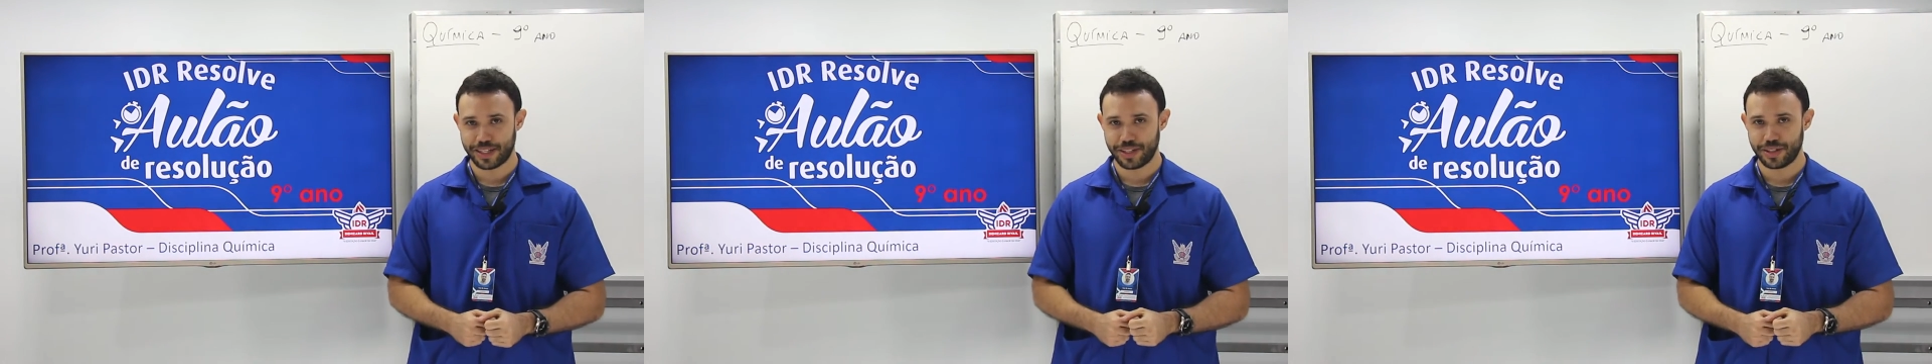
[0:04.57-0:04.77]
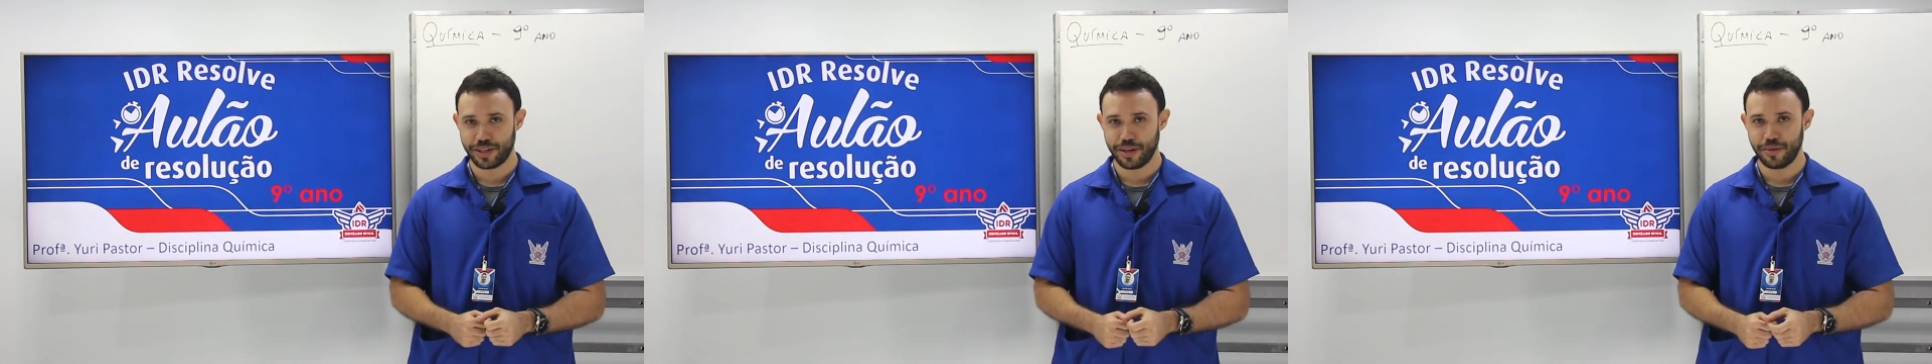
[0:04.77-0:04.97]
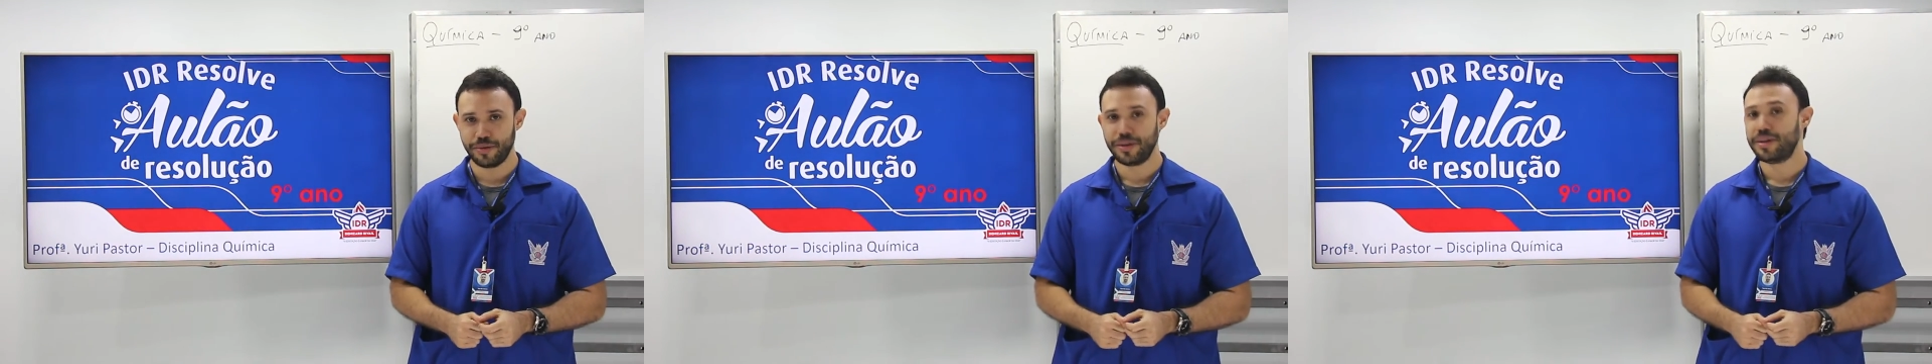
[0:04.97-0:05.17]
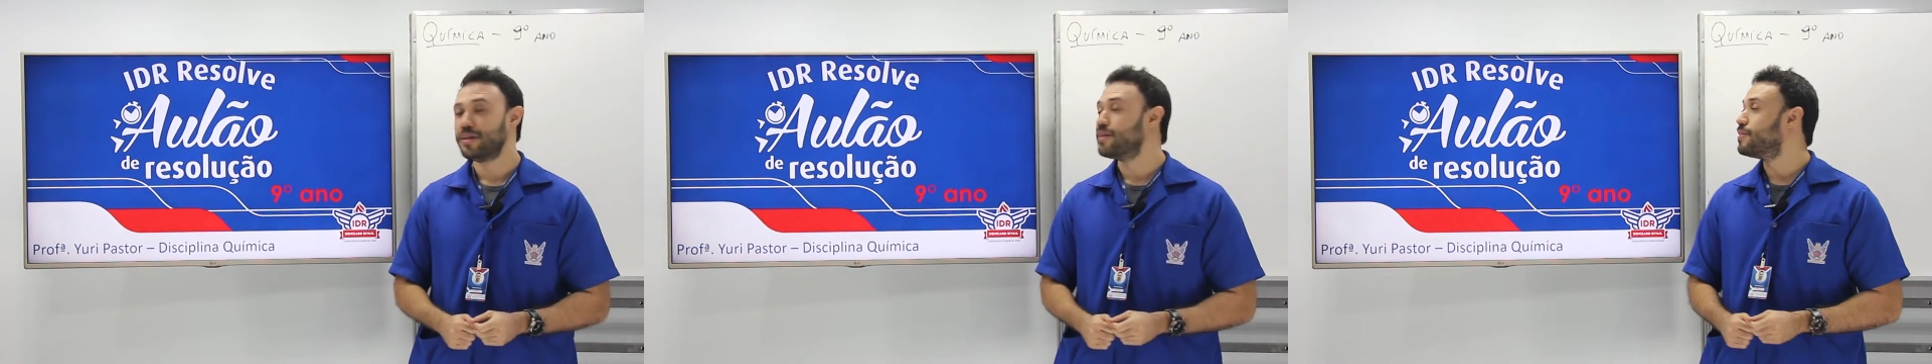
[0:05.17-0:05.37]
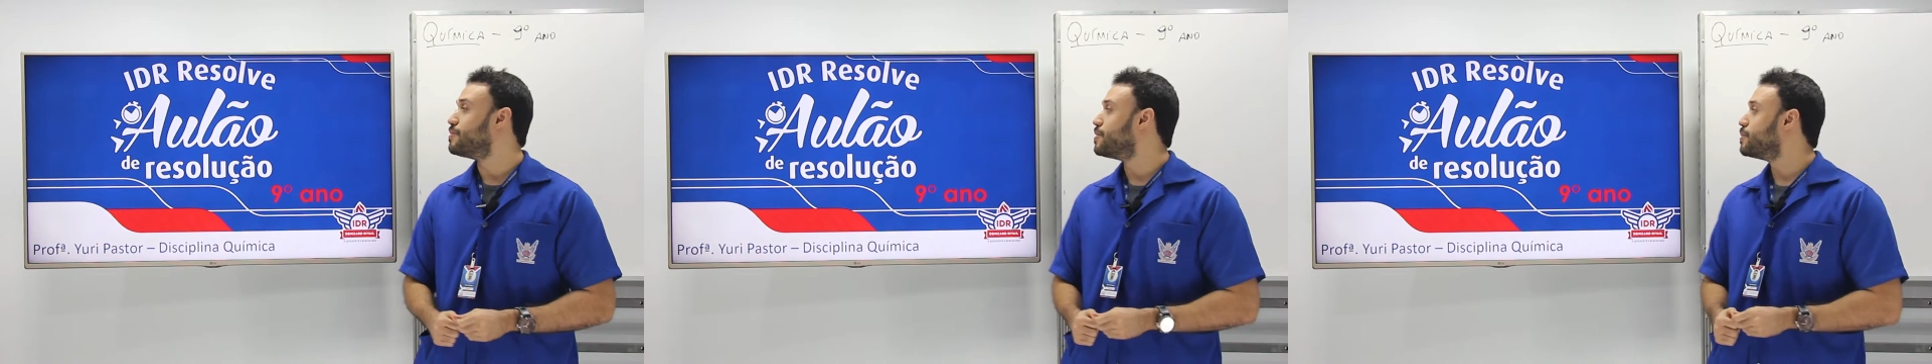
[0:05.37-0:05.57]
questão?
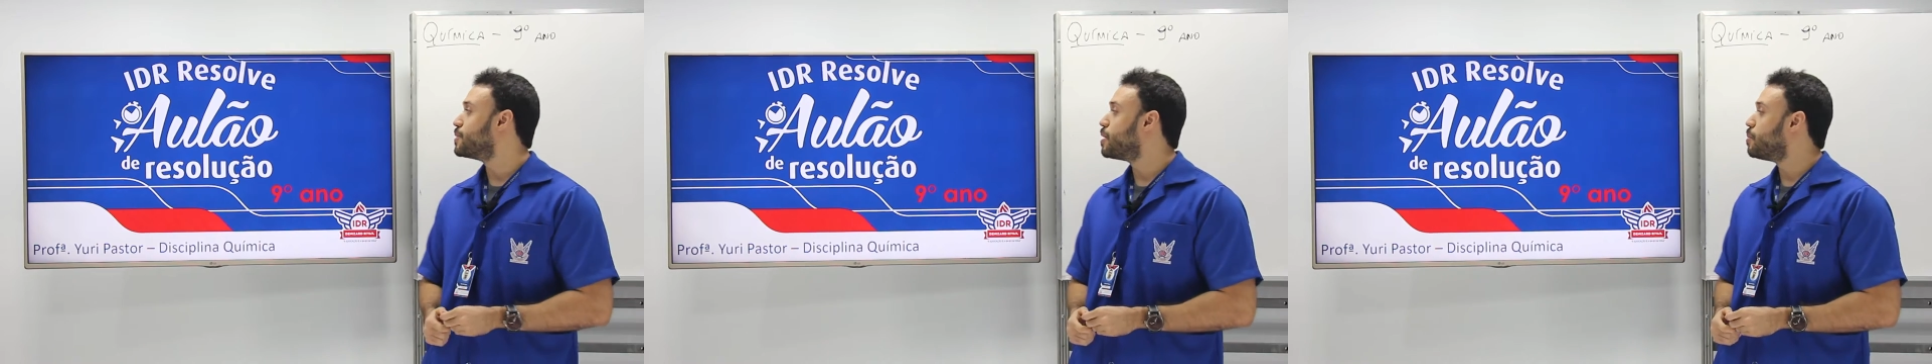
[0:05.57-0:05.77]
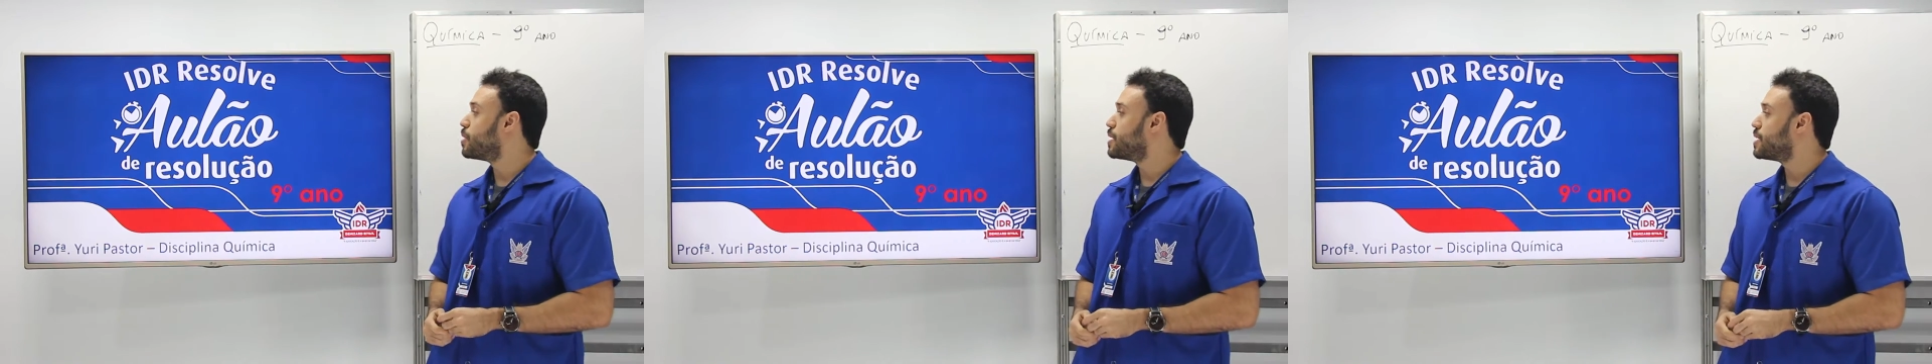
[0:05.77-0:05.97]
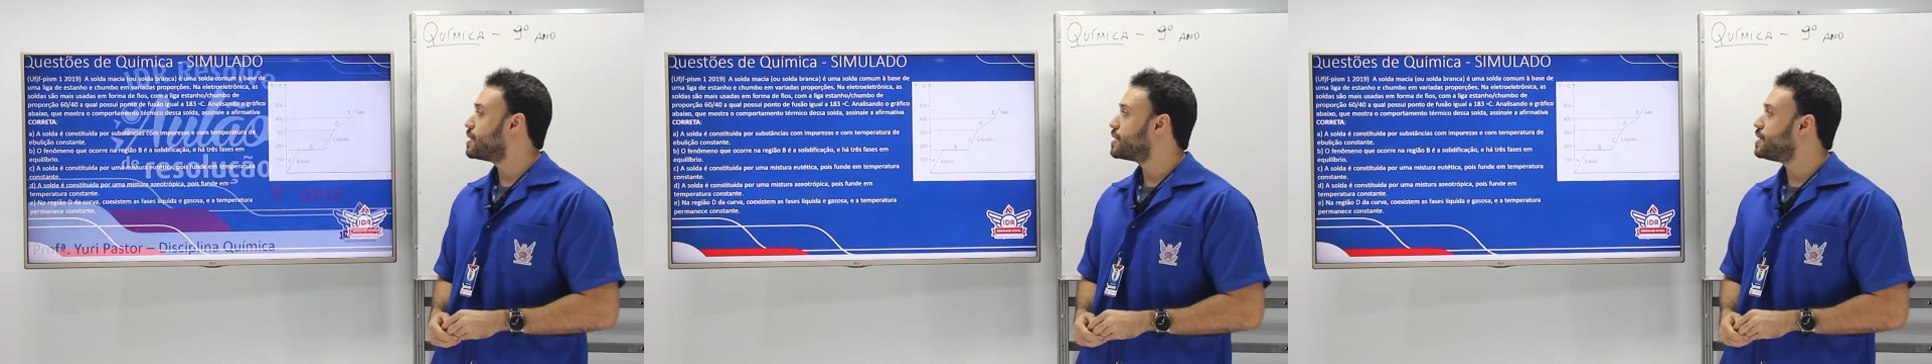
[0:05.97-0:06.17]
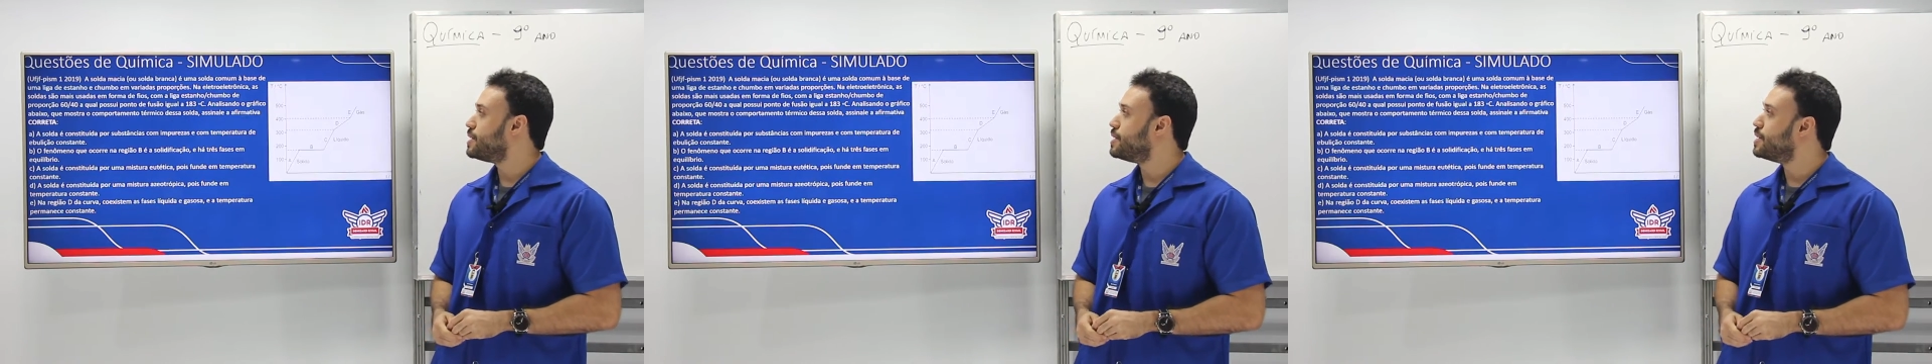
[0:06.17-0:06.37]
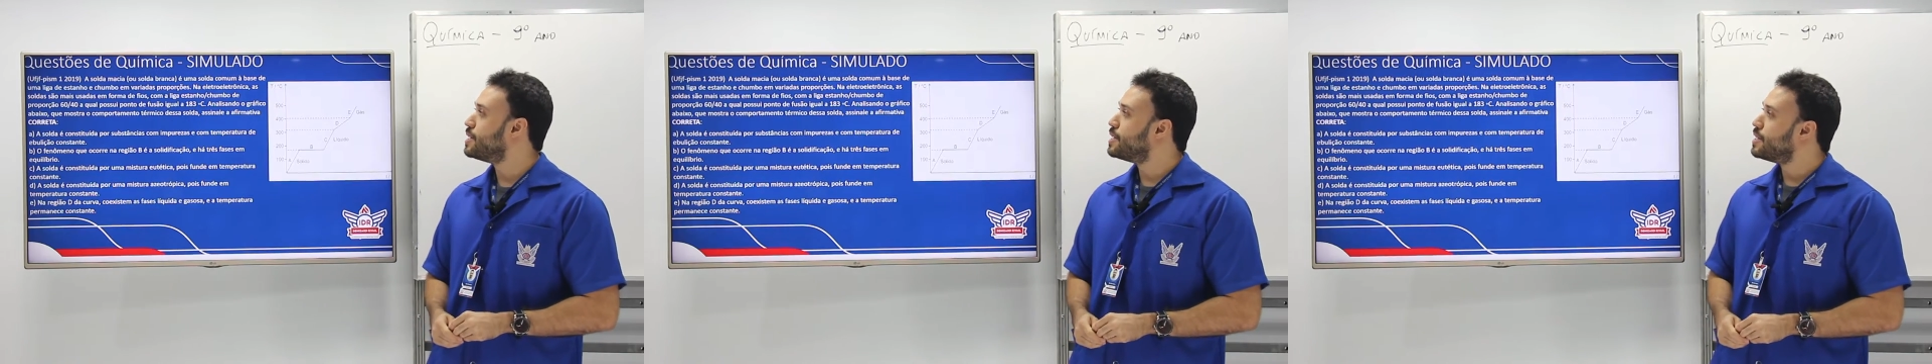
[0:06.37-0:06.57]
Vamos dar uma olhada
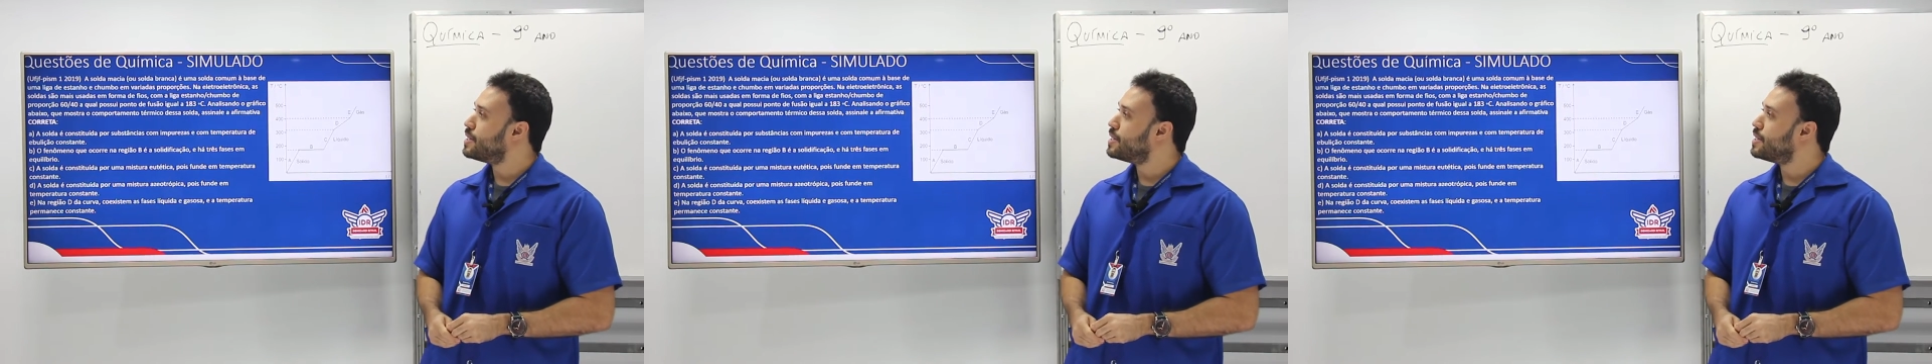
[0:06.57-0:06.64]
aqui.